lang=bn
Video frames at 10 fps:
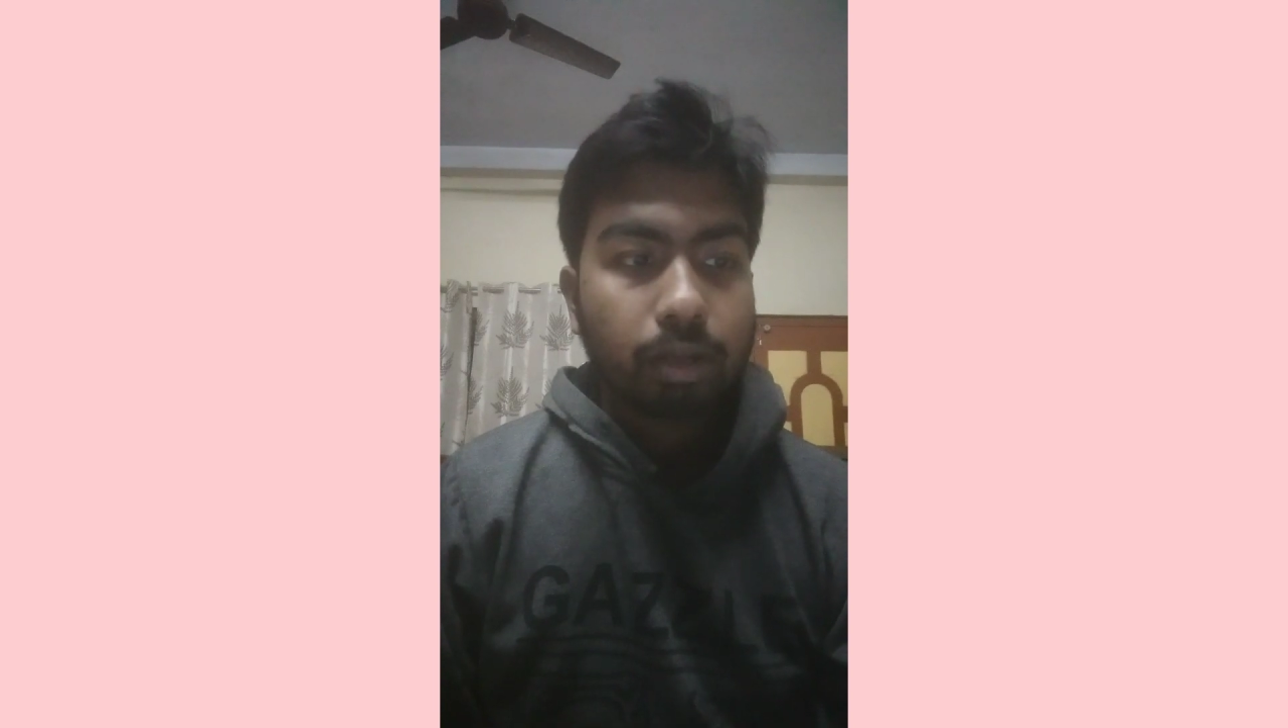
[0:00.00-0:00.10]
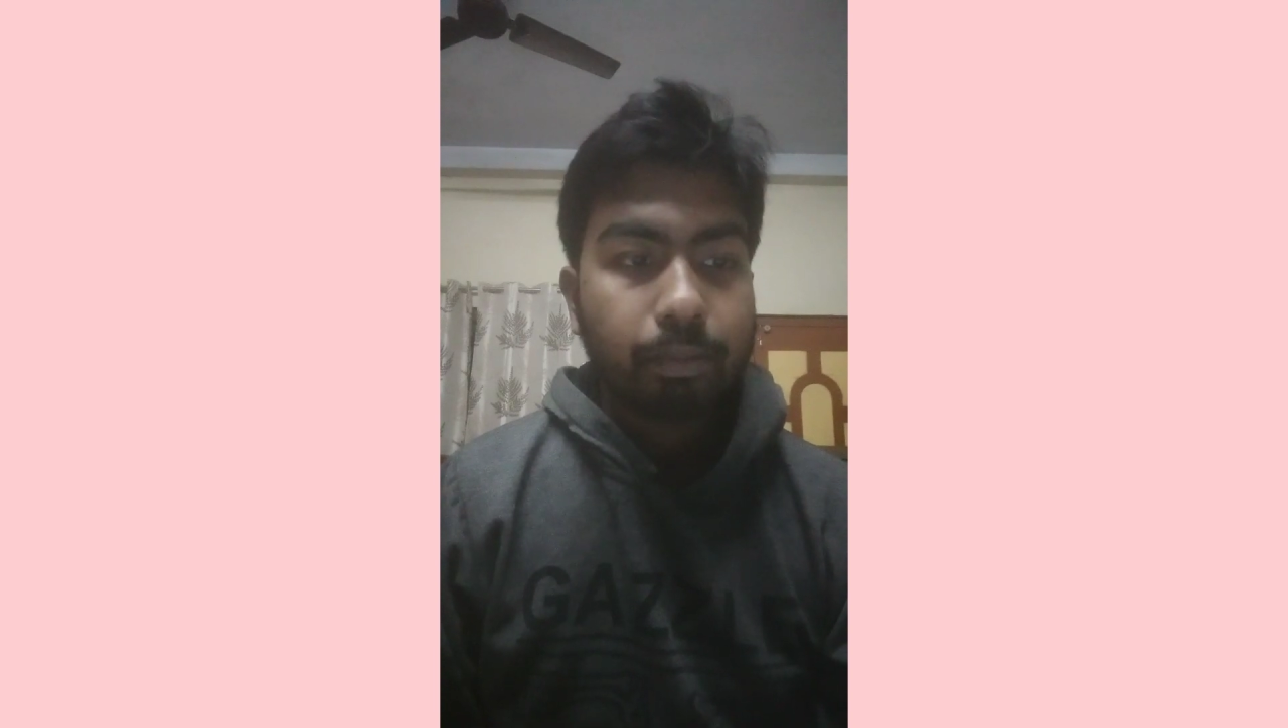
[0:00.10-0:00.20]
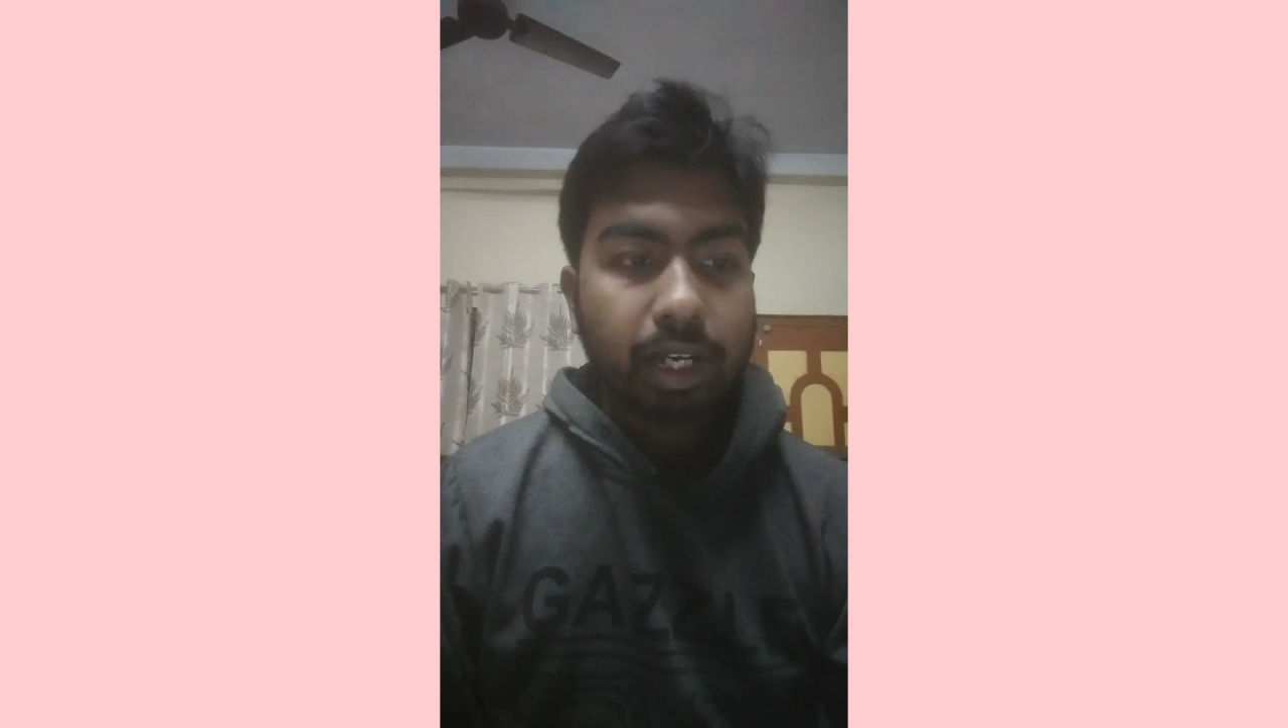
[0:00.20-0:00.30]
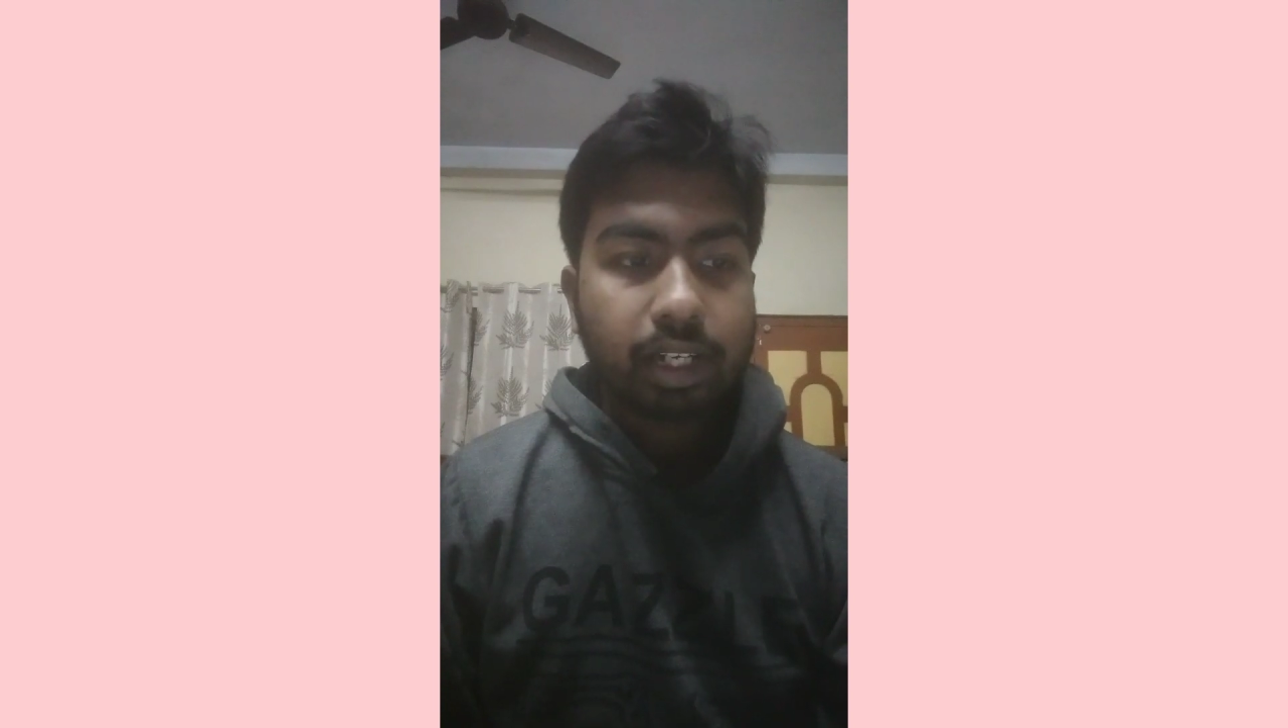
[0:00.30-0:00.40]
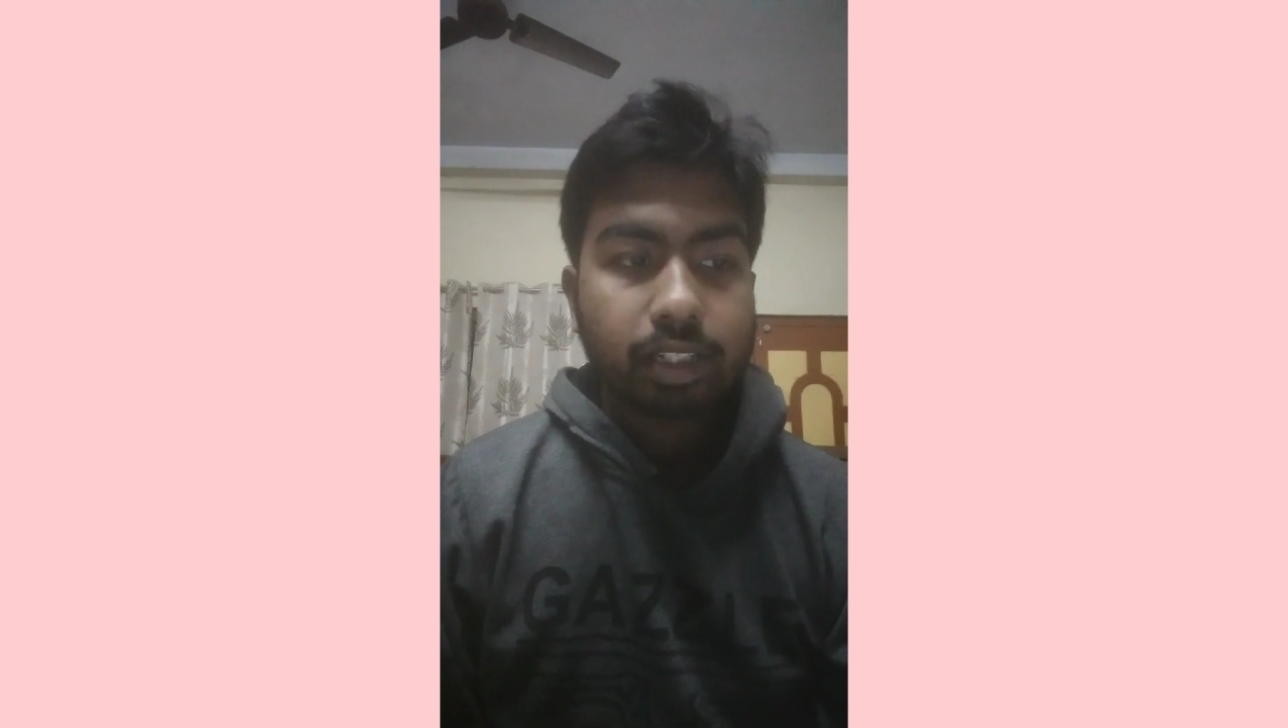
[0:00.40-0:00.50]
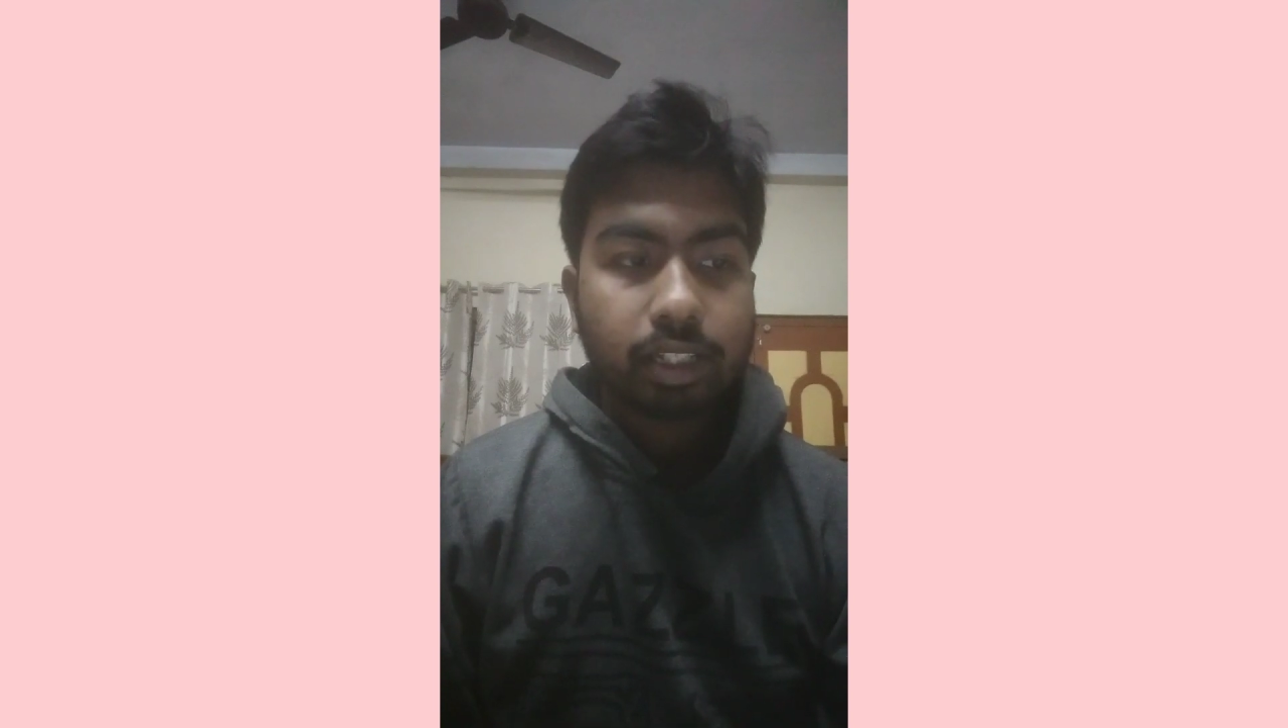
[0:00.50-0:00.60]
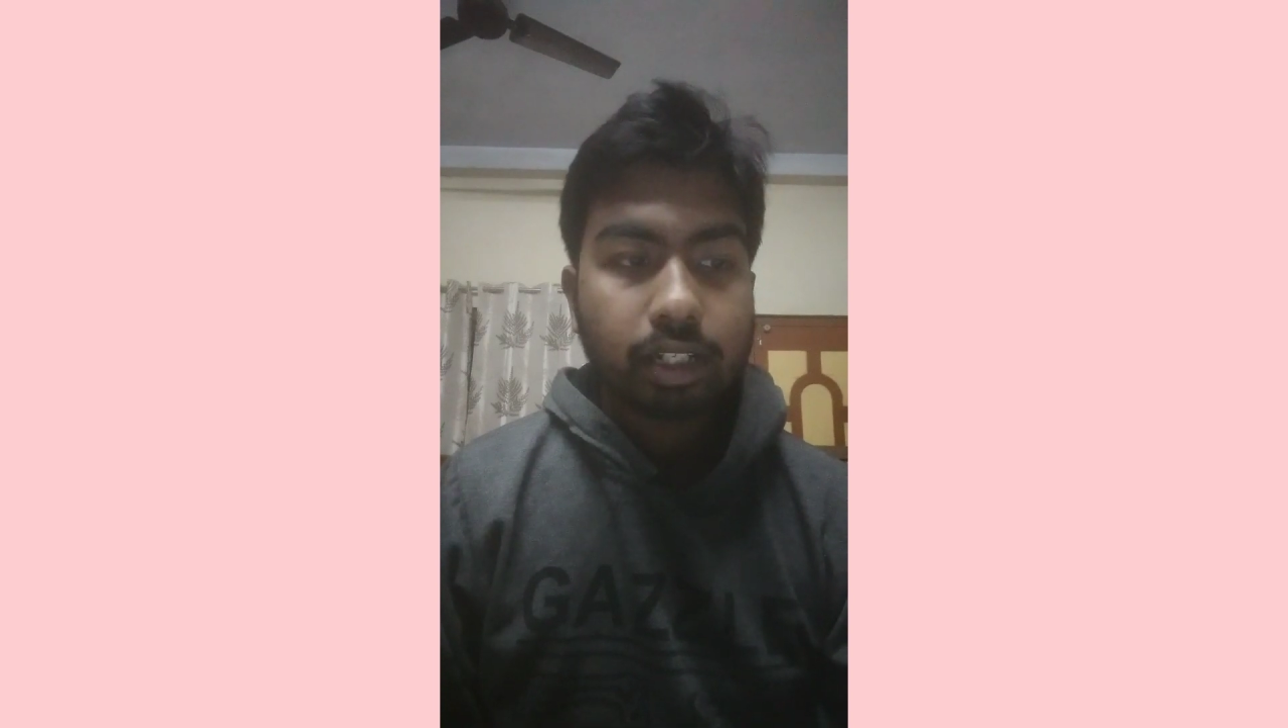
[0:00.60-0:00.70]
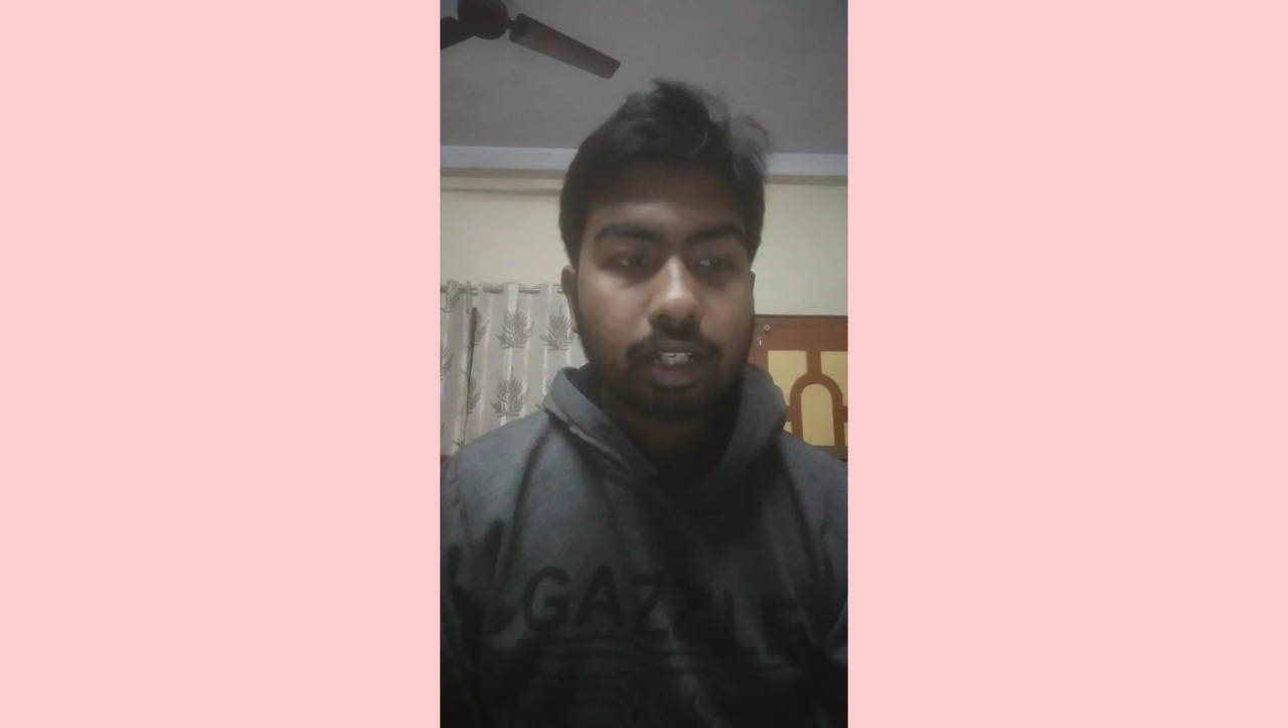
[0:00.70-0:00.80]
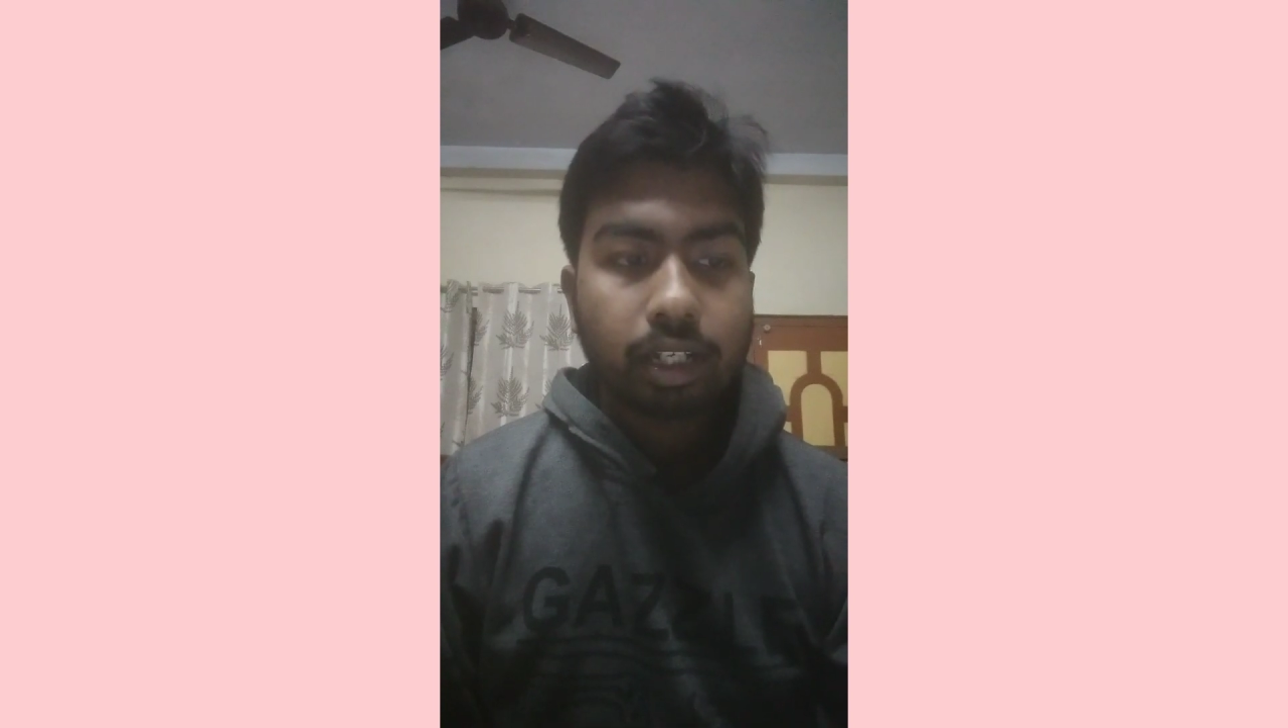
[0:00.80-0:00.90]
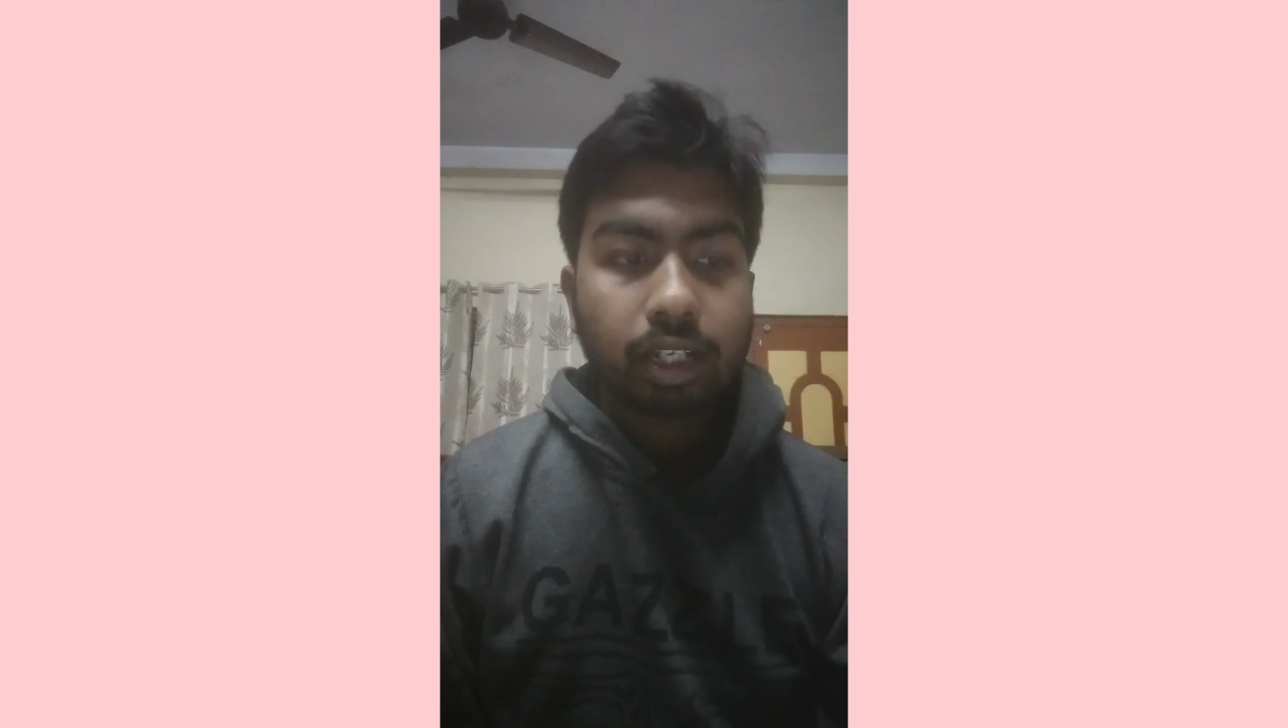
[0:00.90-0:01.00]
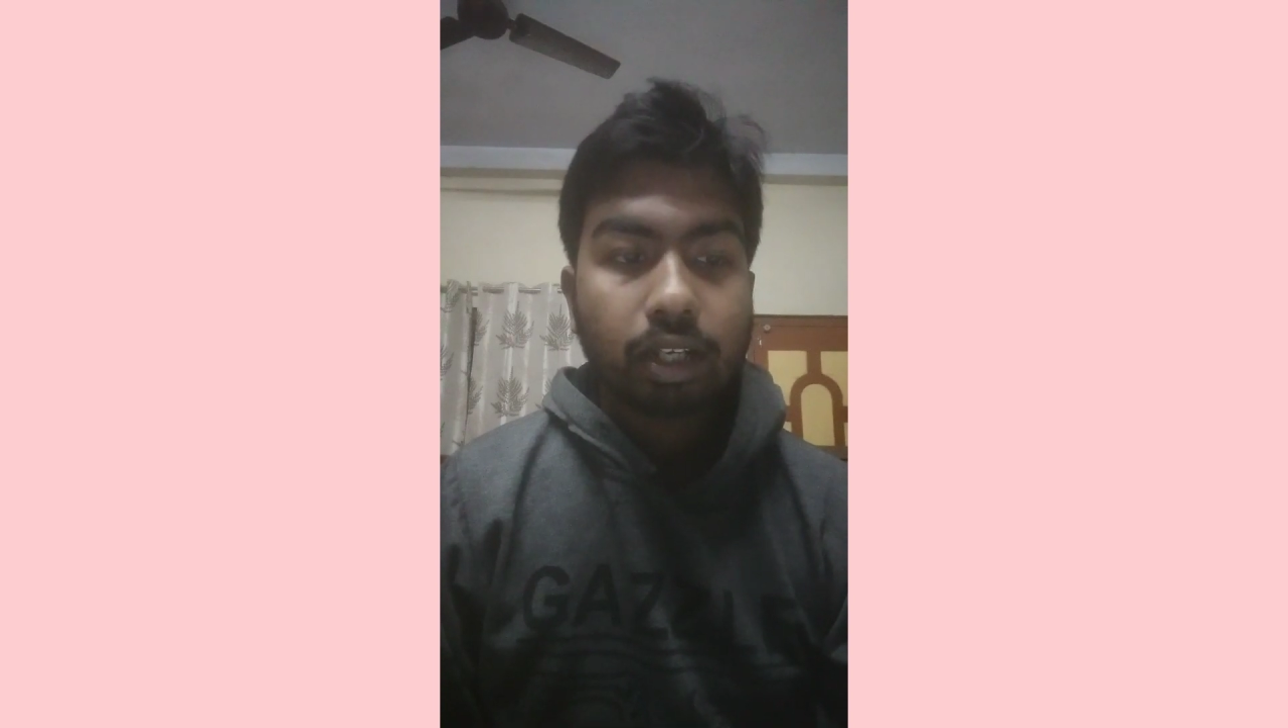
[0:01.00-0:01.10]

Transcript: মেডিসিনে